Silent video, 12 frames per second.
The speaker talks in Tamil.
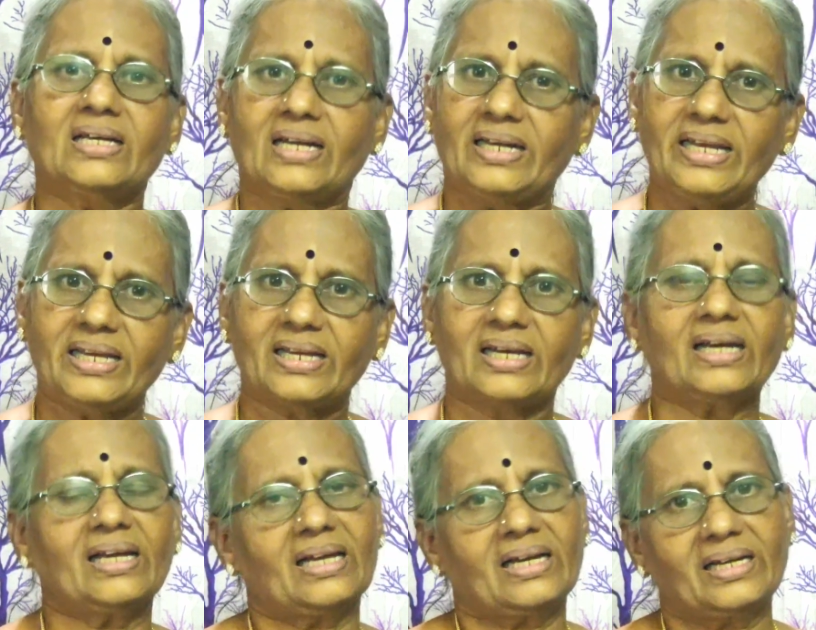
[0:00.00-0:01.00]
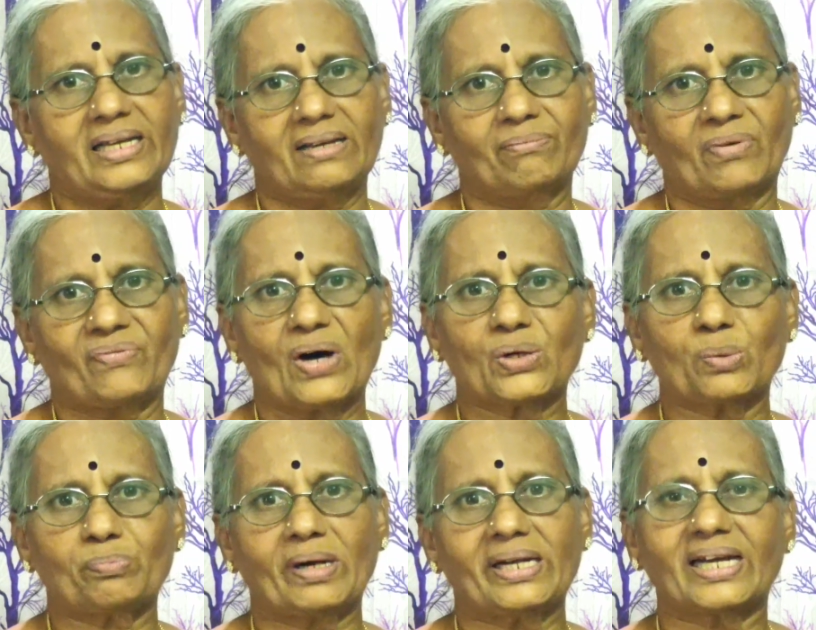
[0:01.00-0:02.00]
நீங்கள் நீங்கள் ஃபார்வர்ட்
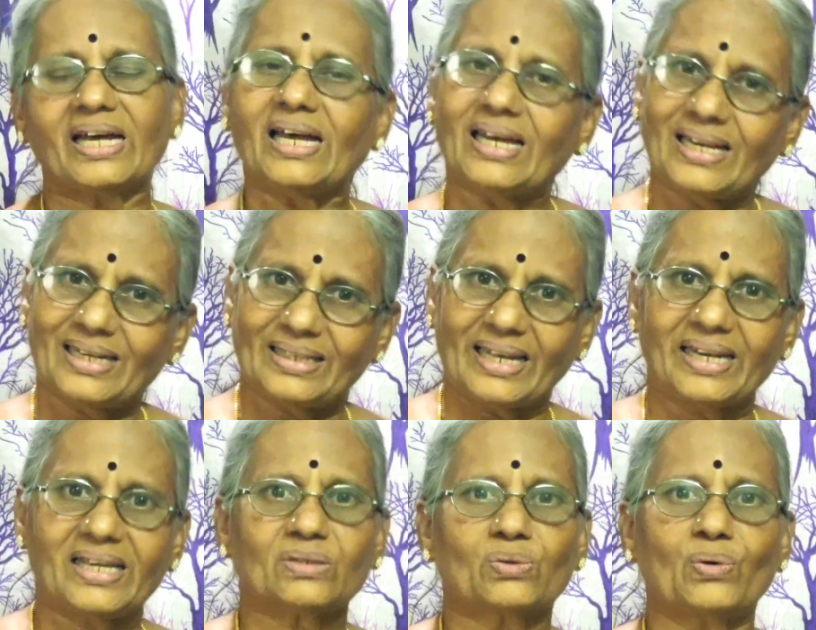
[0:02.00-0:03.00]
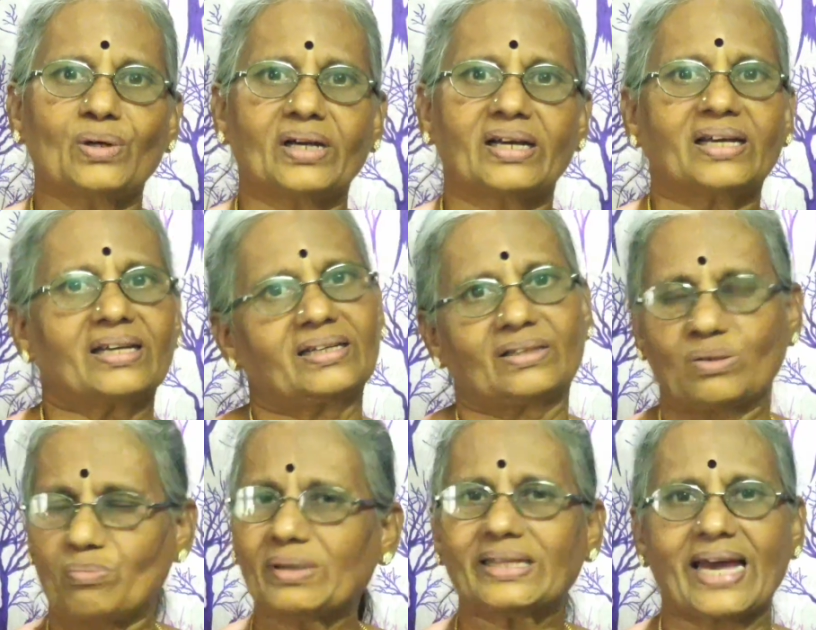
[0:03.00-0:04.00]
பண்ணுங்கள் நிறையா சொல்லுங்கள் ரொம்ப
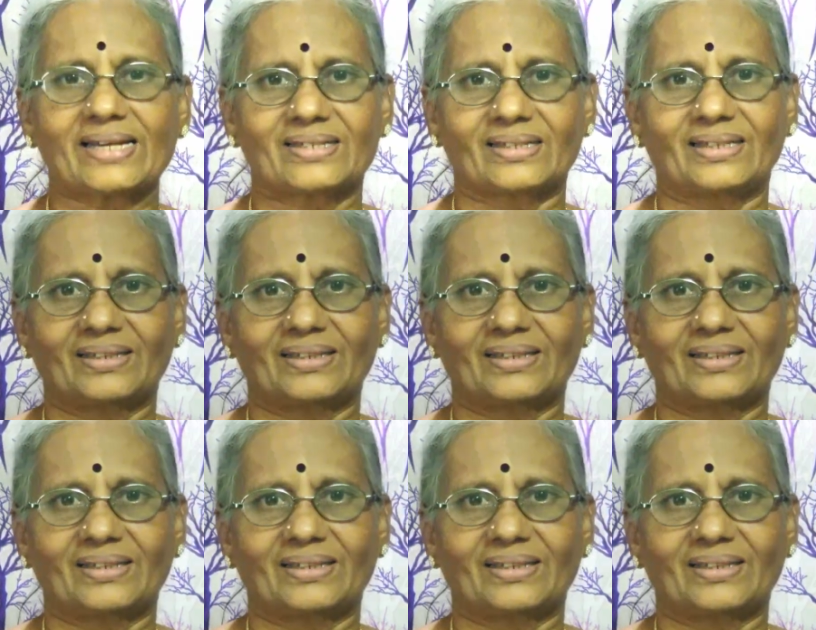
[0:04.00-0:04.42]
தேங்க்ஸுங்க